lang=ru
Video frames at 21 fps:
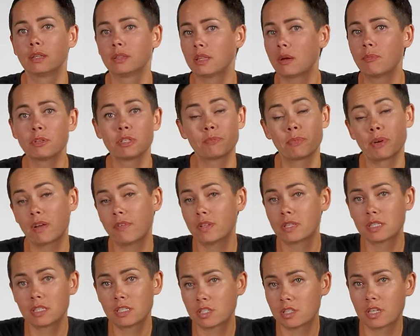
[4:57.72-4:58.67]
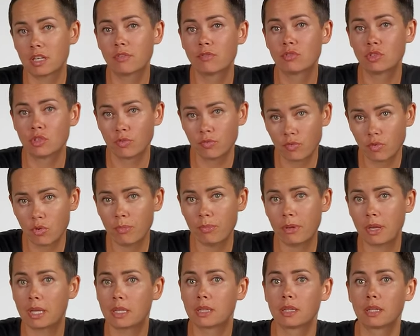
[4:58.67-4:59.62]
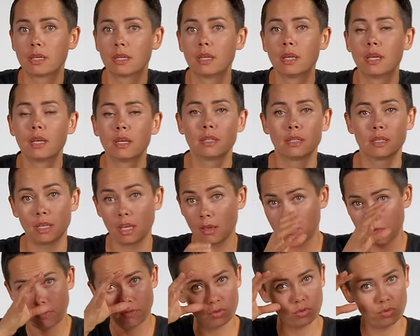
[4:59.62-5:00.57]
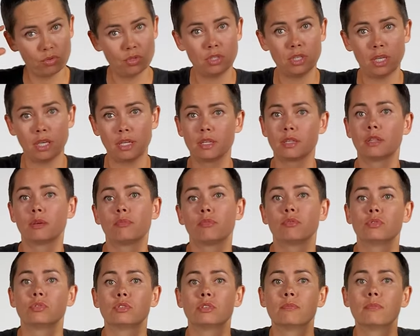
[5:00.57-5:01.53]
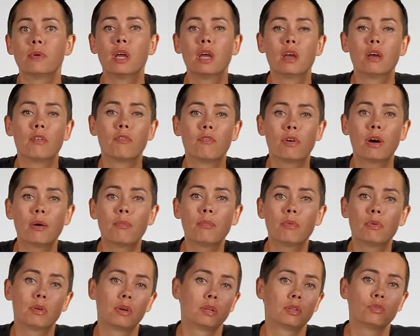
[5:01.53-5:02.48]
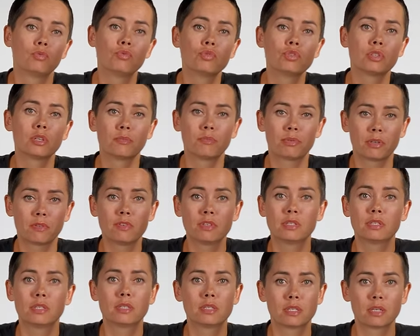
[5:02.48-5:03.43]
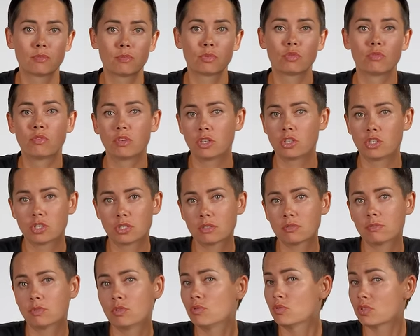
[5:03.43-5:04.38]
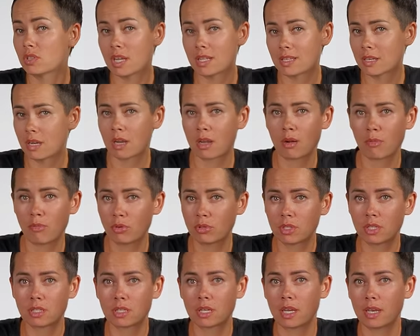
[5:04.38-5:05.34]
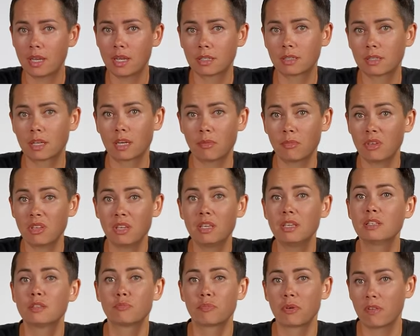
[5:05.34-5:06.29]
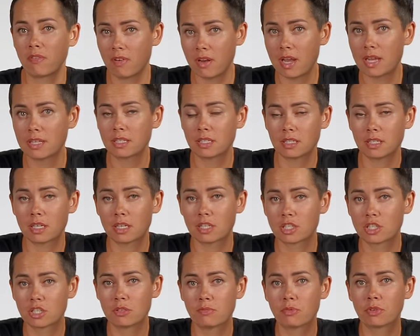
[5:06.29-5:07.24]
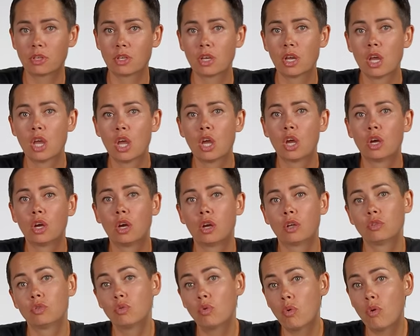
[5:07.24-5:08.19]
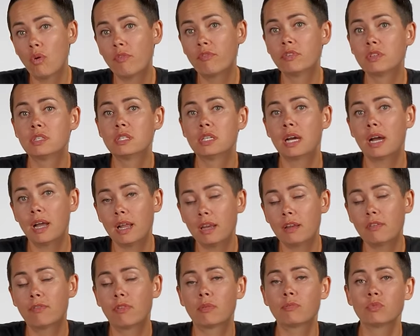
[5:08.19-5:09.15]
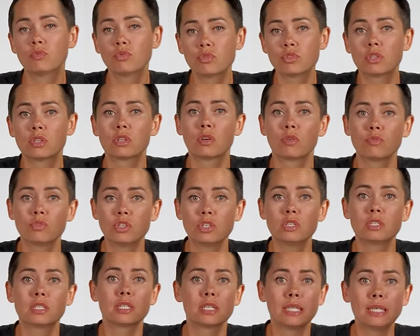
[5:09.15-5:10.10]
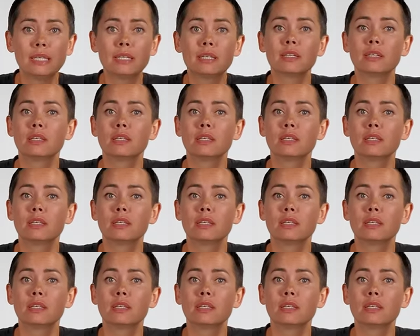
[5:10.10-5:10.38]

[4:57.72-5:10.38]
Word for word: там исправить сложнее всего пятна, я имею в виду тени, допустим, вам а, нужно провести со мной вечер и узнать, как работать корректорами и исправлять эти ошибки. А, но в идеале вам нужно научиться их